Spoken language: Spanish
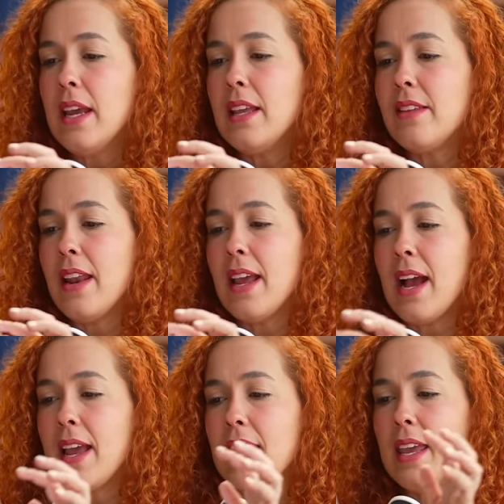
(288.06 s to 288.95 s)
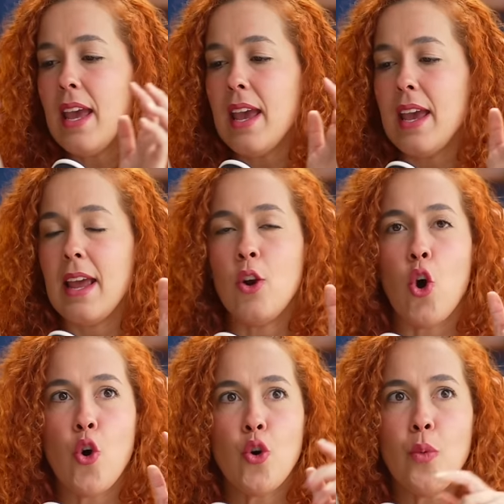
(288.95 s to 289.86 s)
y tienen ahí eh,
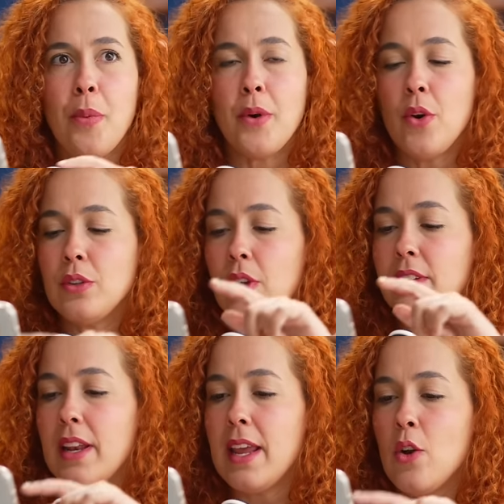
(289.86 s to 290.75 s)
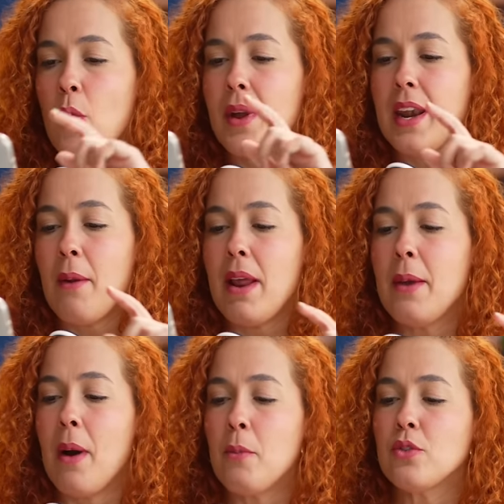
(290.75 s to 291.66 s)
los grupos, ¿no? Entonces tienen ingobernables
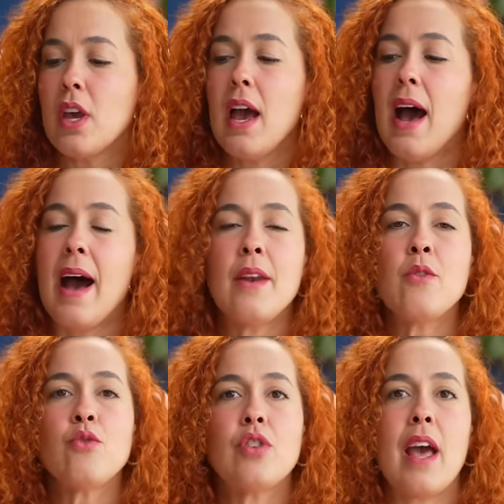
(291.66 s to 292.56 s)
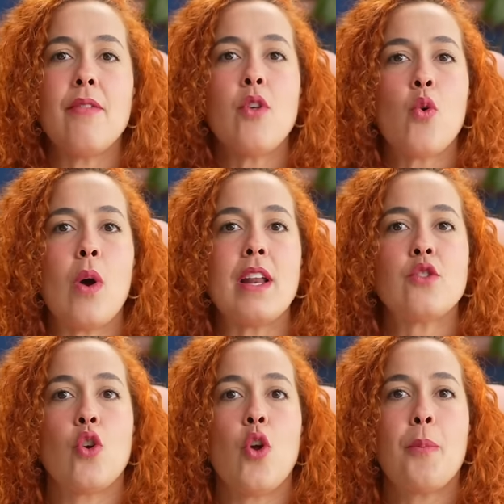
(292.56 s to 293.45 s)
y vamos anunciando cuáles
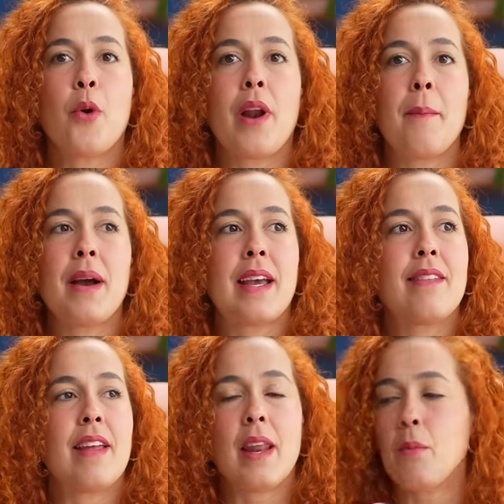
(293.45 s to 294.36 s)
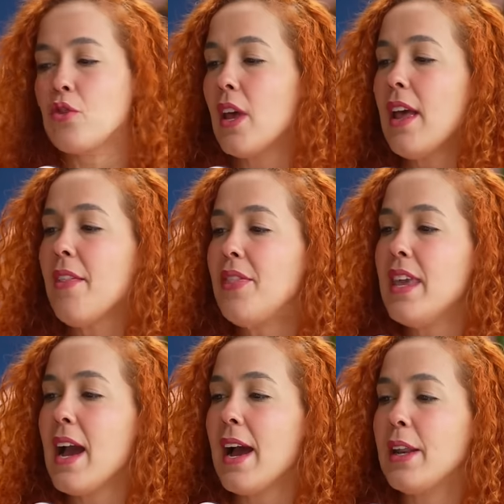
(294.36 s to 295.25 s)
son los programas que tenemos
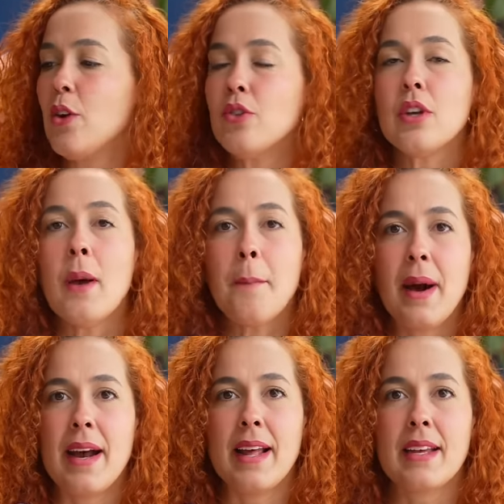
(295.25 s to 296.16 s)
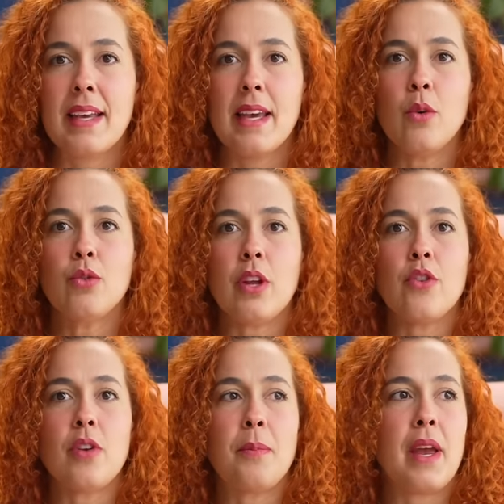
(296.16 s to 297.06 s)
diarios para que usted no
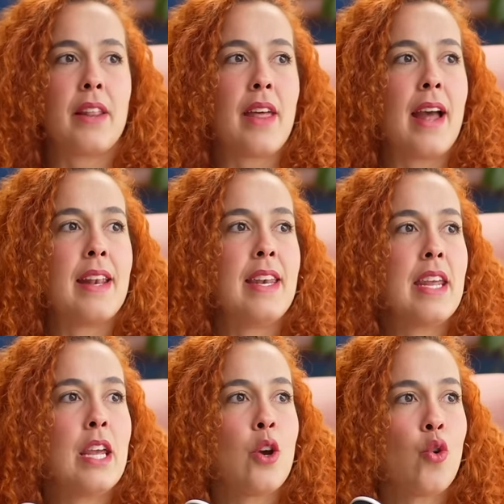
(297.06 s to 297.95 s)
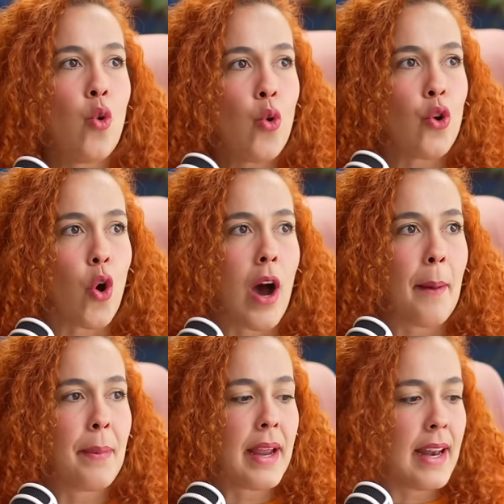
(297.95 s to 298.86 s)
se pierda ninguno.
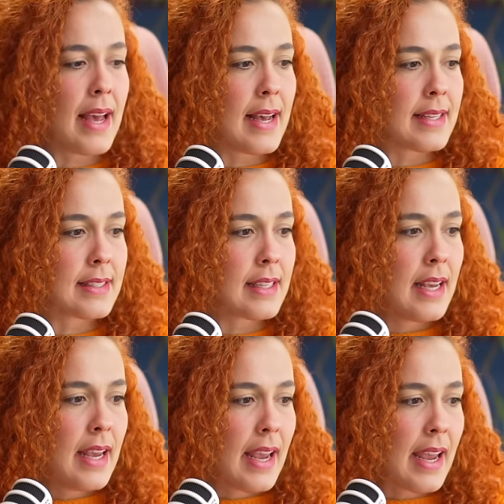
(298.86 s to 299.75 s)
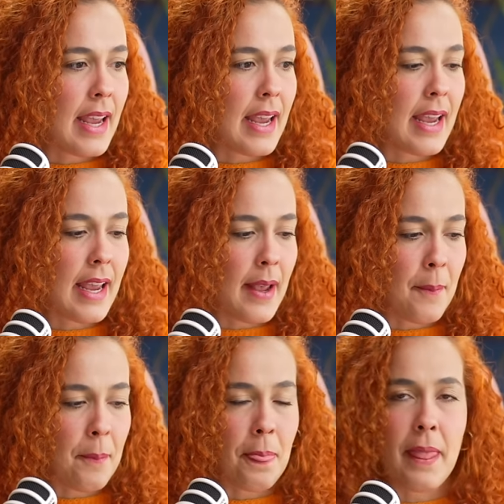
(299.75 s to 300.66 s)
Apenas
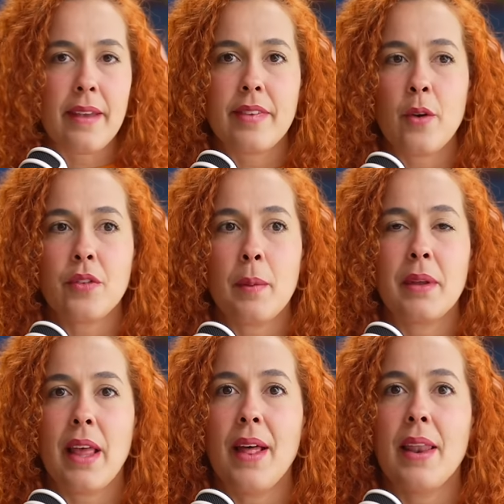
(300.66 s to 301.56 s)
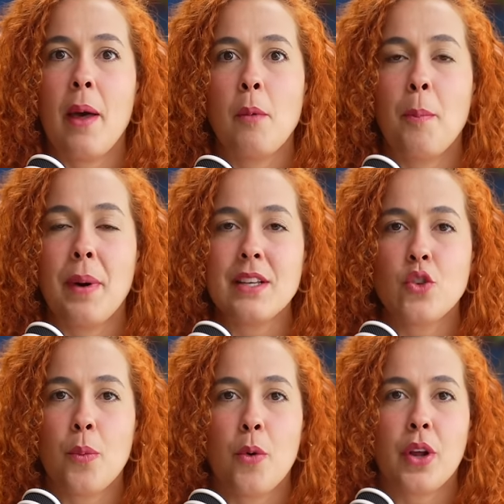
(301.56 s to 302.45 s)
eh, esté nuestra invitada, le damos
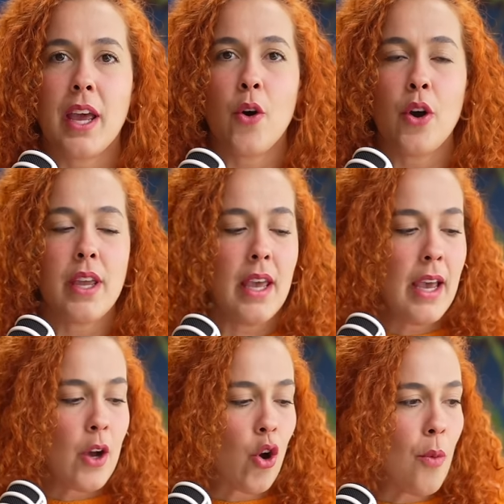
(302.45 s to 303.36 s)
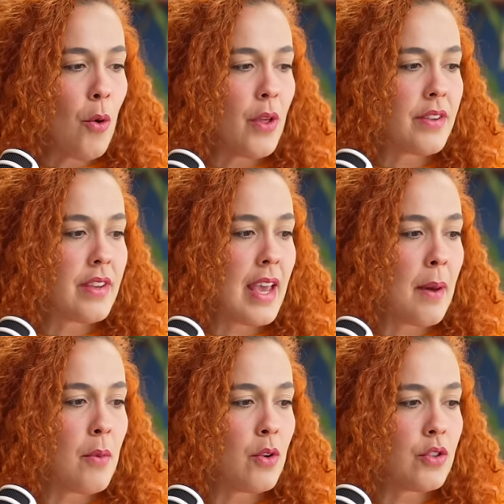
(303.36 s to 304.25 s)
paso porque hoy, como
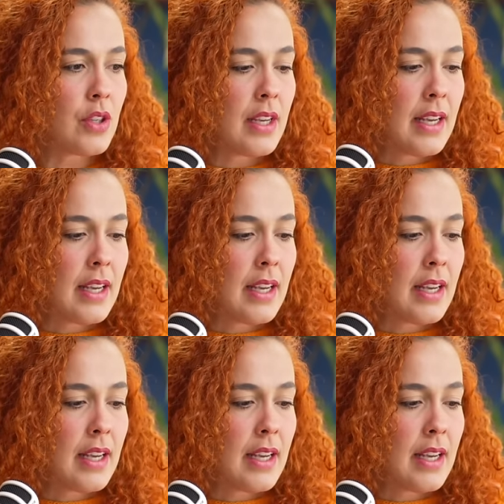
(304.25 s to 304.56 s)
decíamos,